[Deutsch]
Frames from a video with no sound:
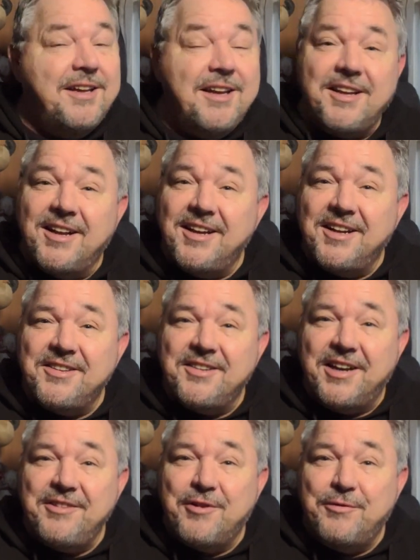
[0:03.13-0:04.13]
Ja, nach langer
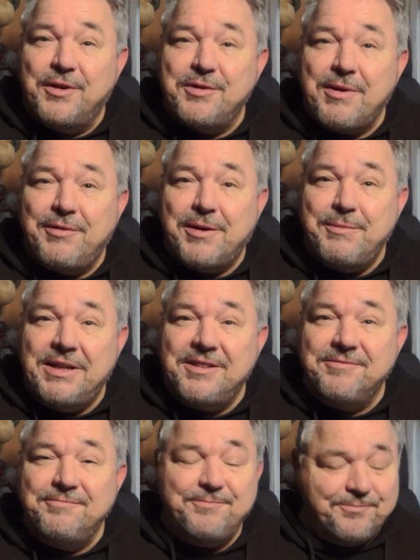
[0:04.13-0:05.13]
Zeit wollten wir uns mal wieder
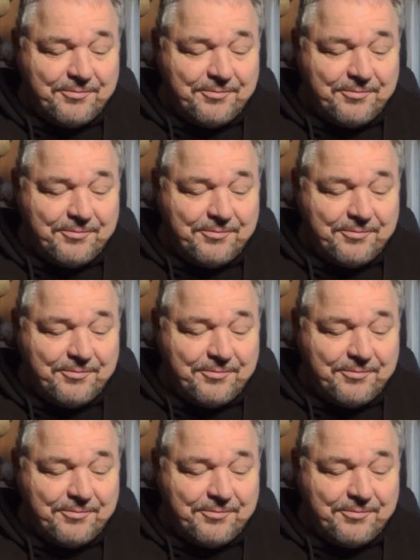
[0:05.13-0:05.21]
melden.